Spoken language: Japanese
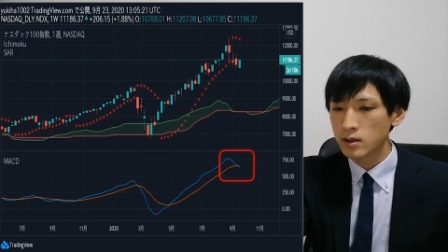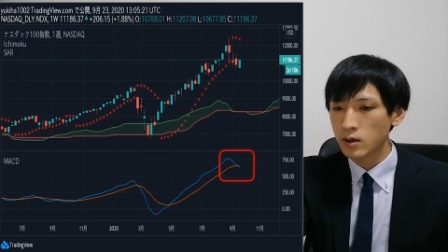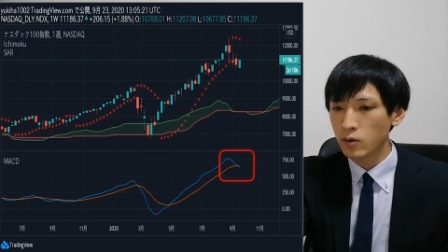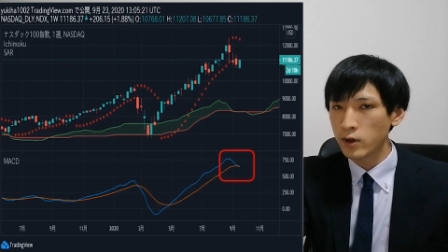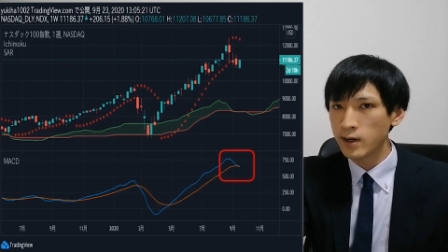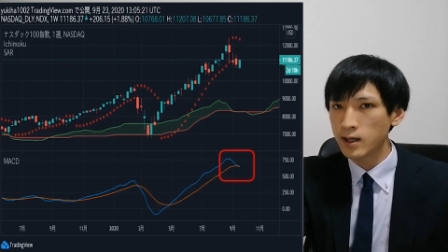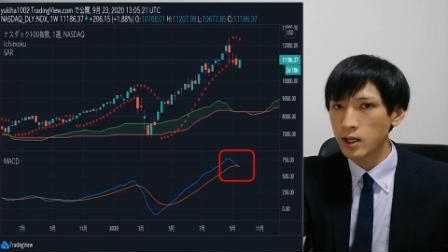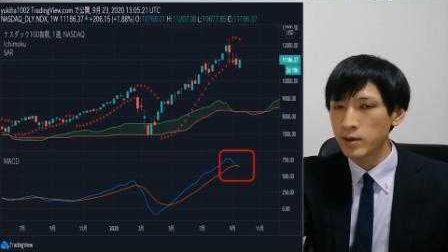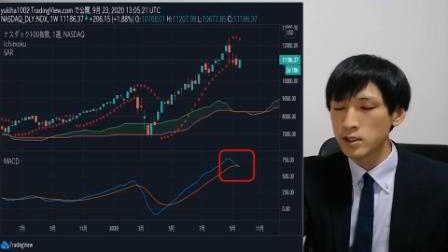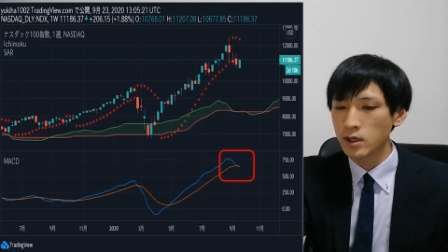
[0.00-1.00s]
で、これが
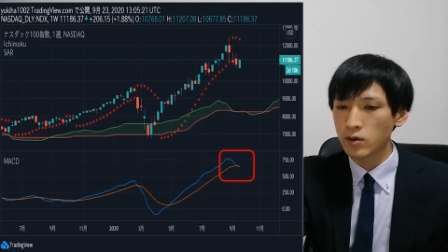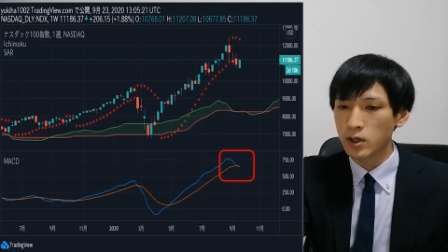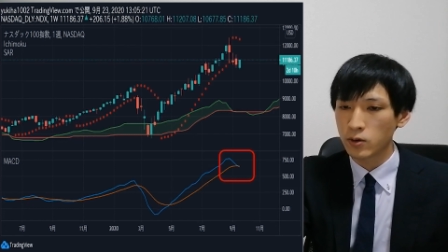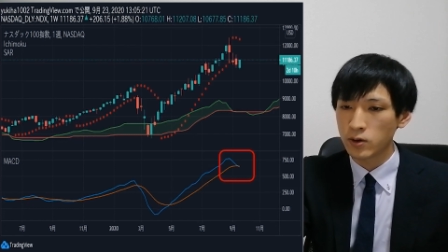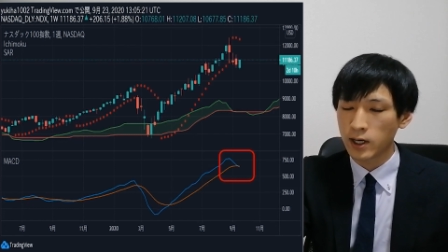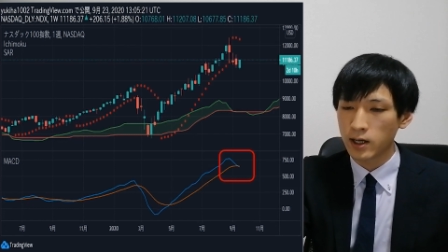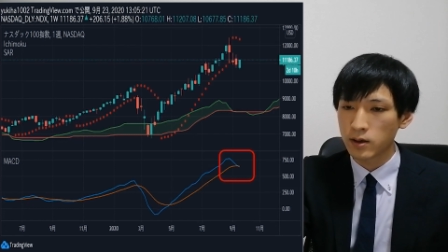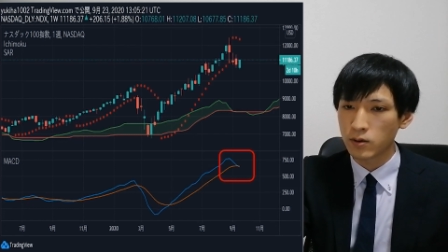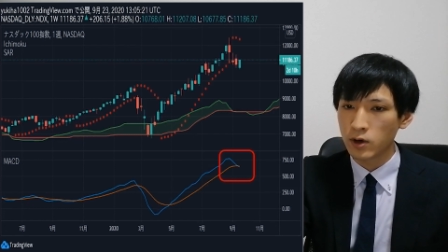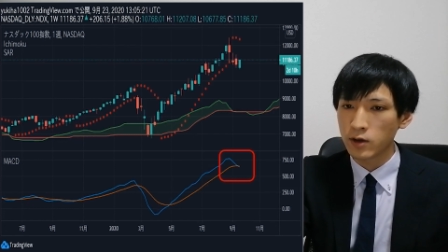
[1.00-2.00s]
騙しなのかどうか、
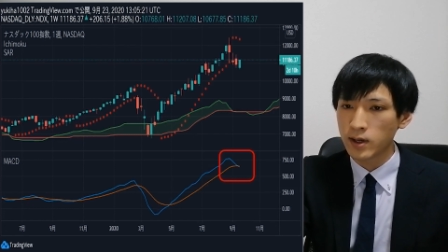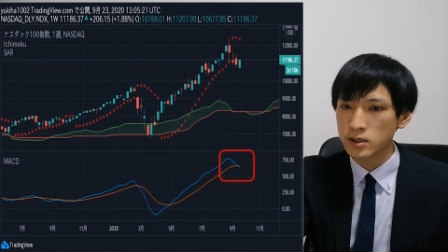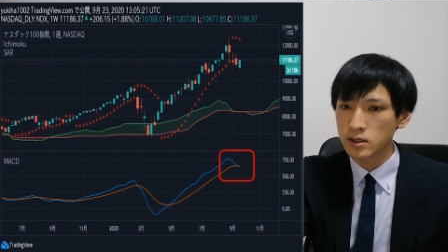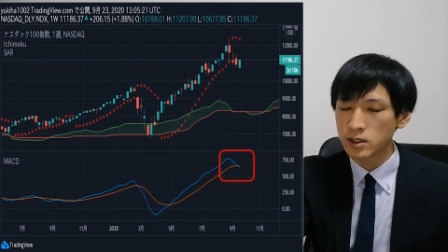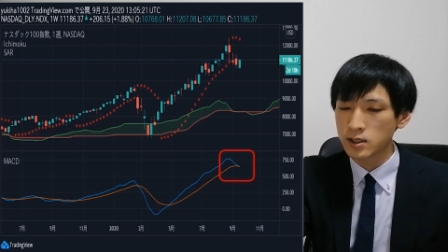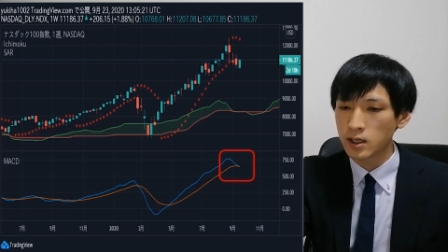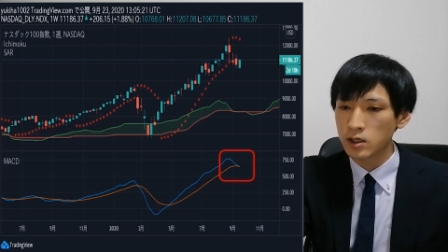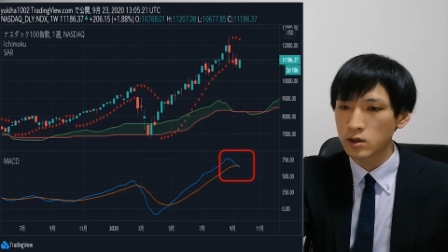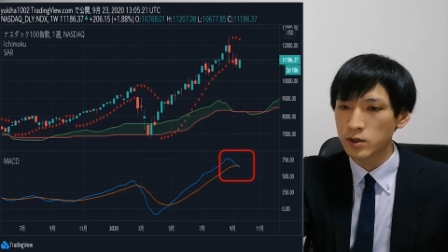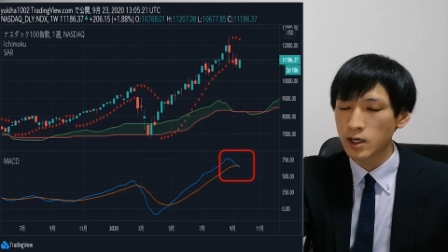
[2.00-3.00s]
これはしっか
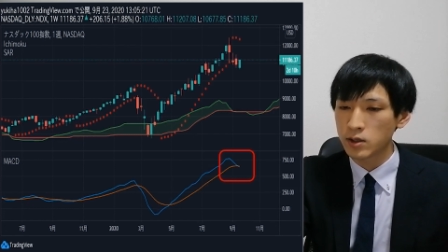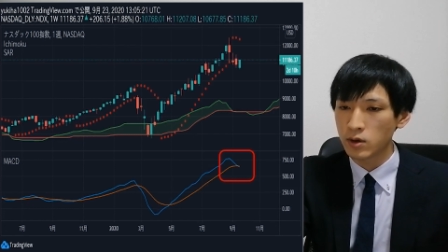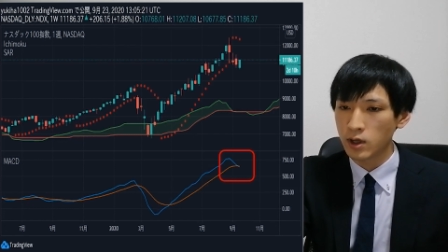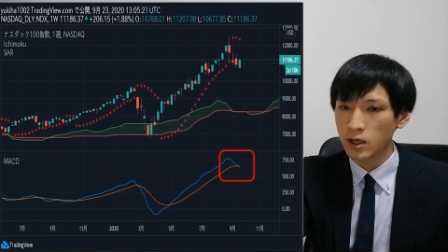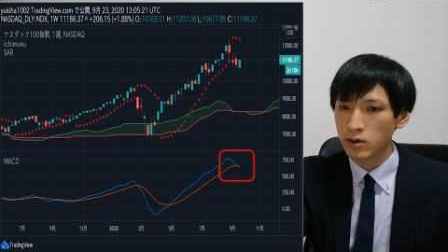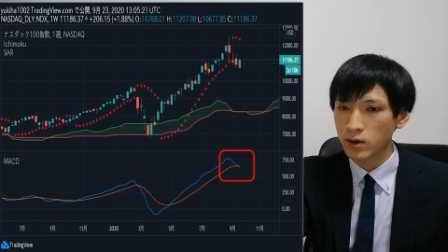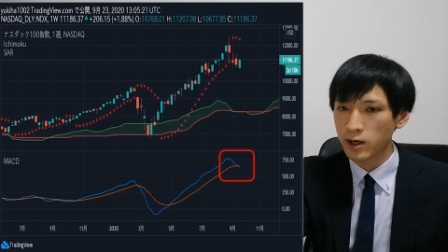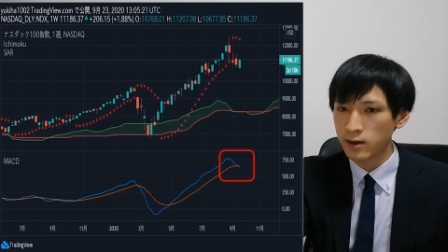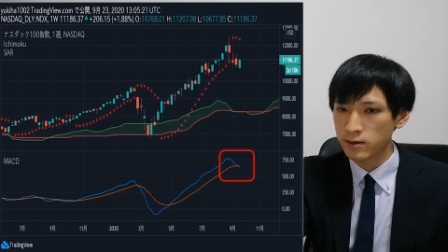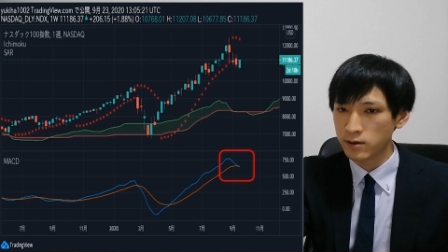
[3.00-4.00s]
りと見ないといけないの
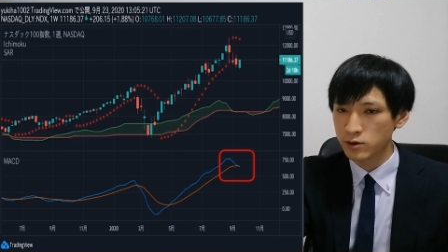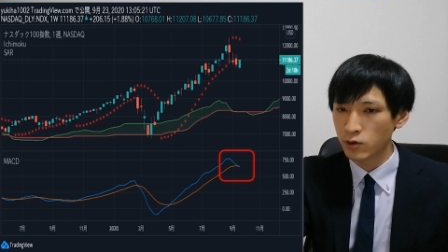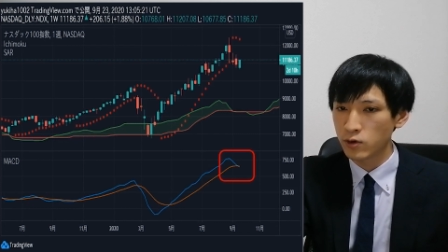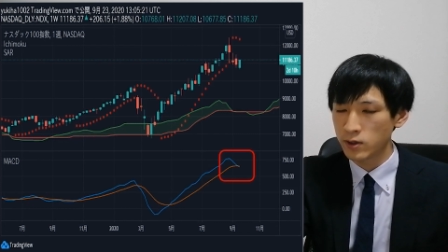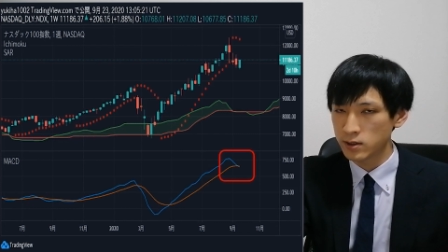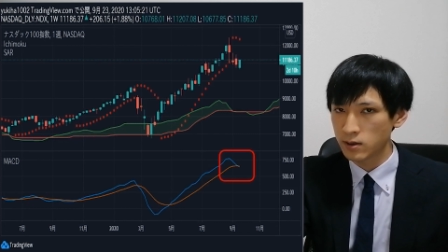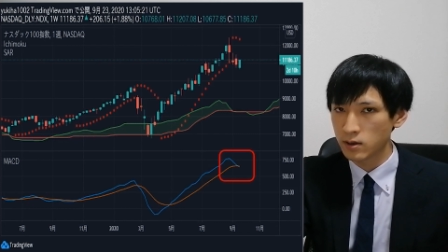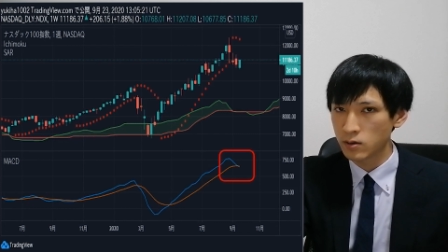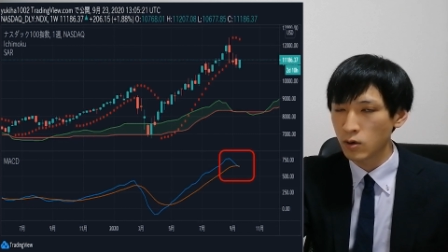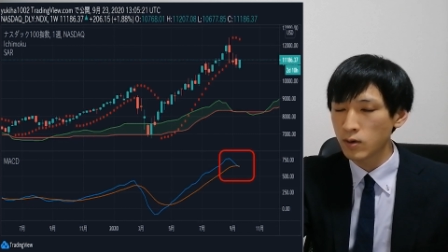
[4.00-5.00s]
かなっていう状況です。
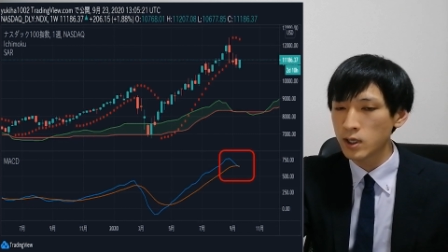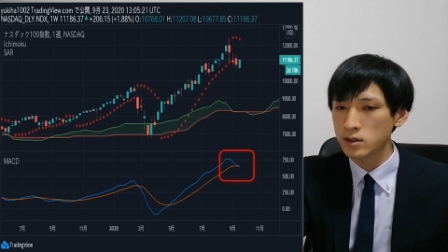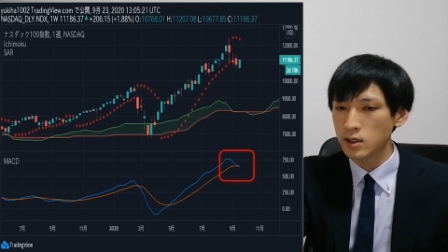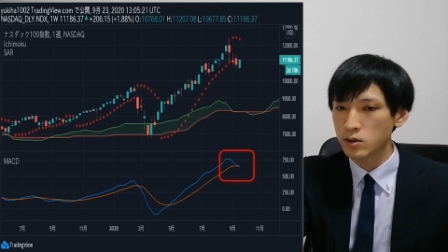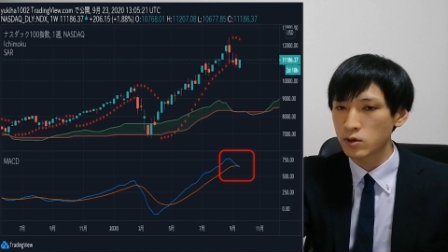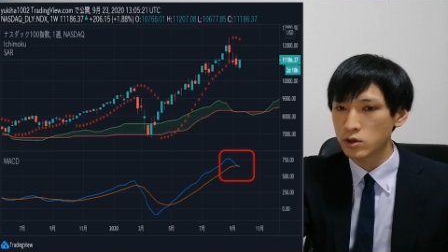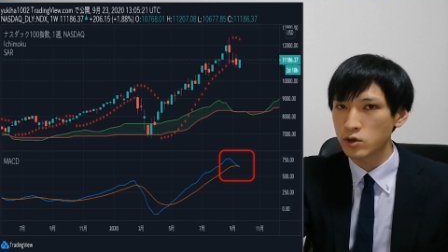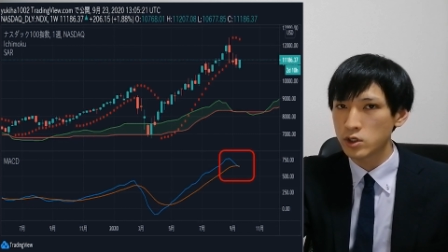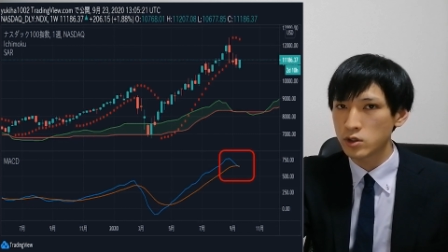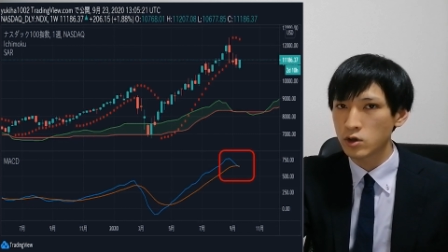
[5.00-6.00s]
ここはですね、ちょっと
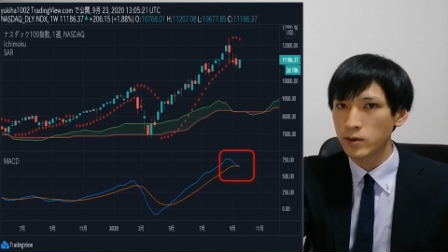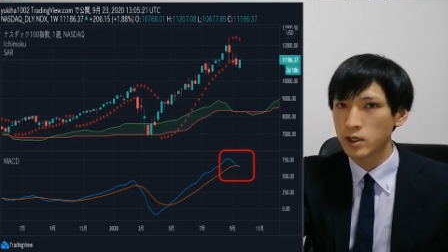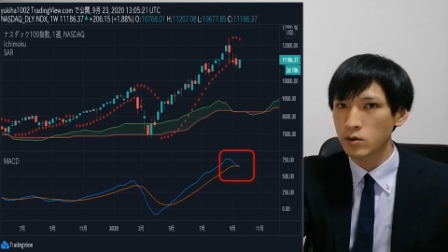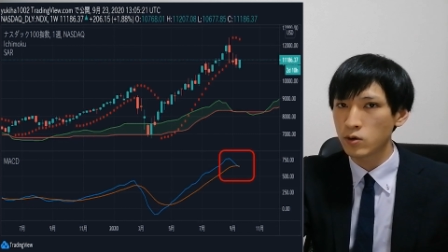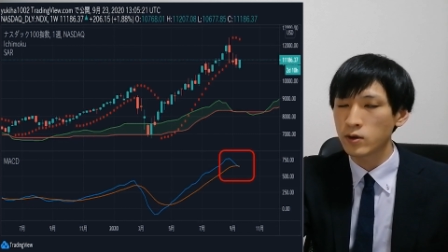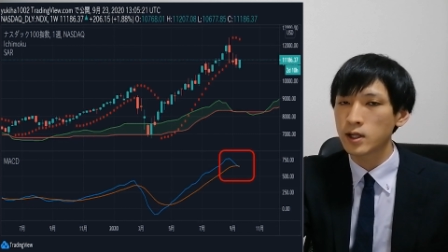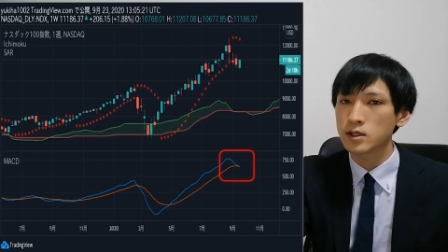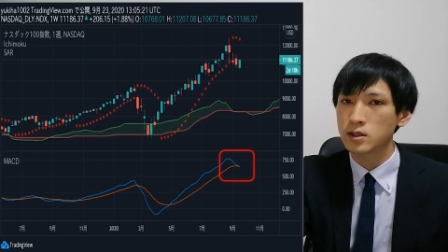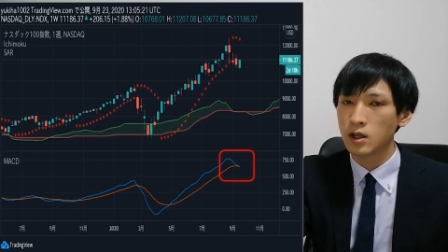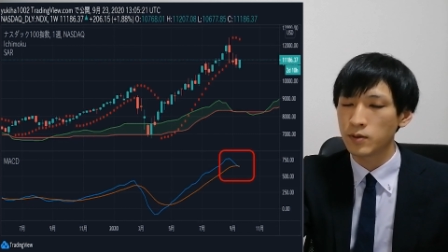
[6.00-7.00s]
注意しておくべきところなん
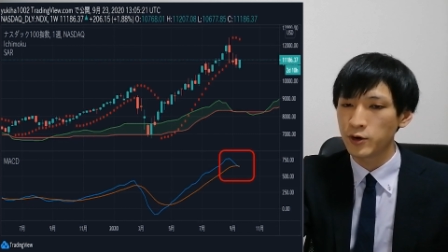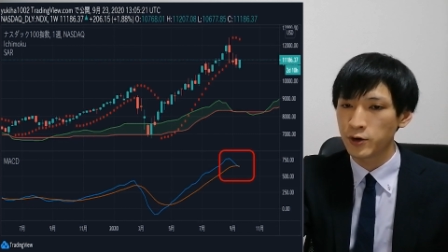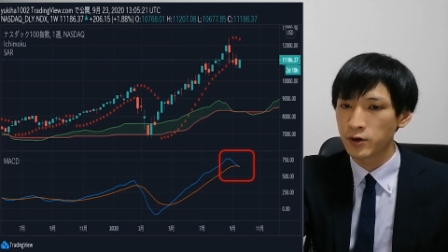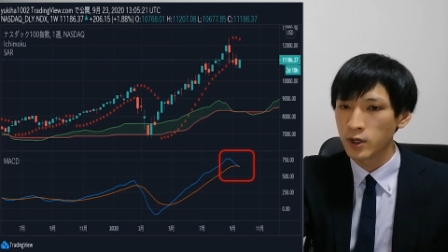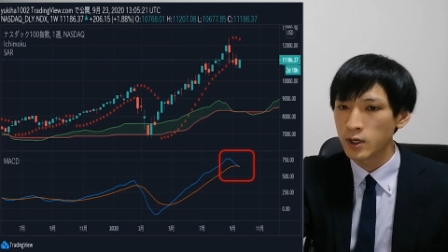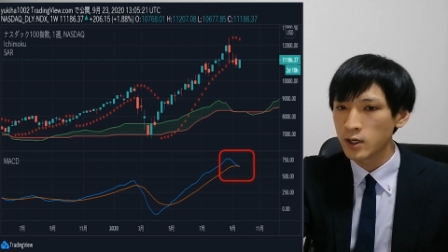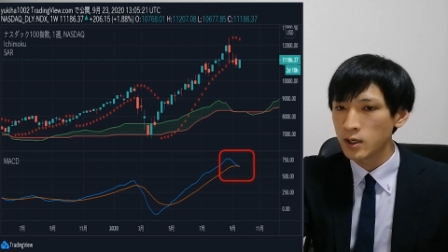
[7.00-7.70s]
ですけれども、